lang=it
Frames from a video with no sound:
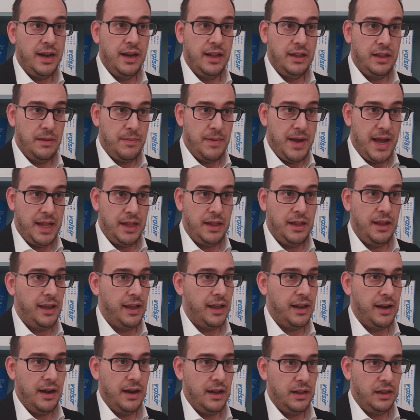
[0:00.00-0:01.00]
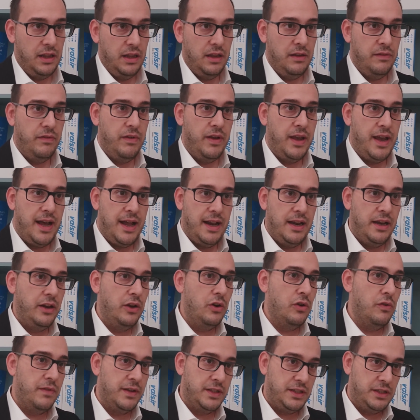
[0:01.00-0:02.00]
le tematiche relative
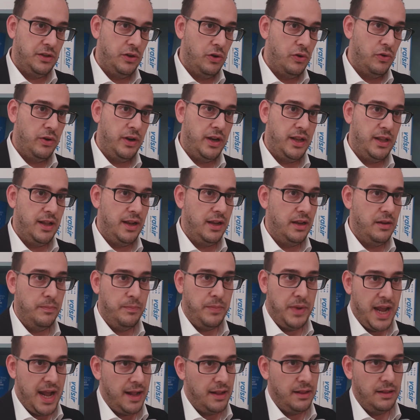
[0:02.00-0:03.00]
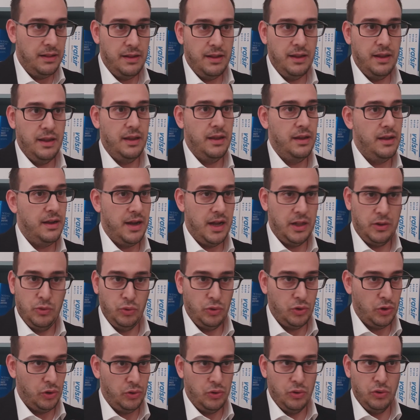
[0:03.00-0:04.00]
all'innovazione degli impianti a
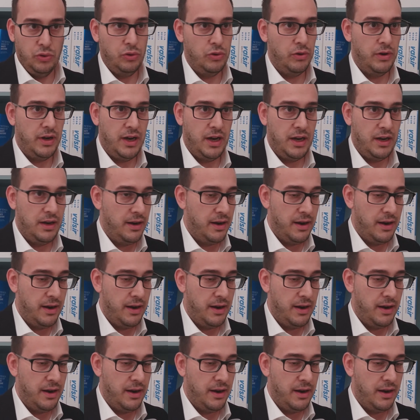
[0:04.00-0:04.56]
tutto tondo nel,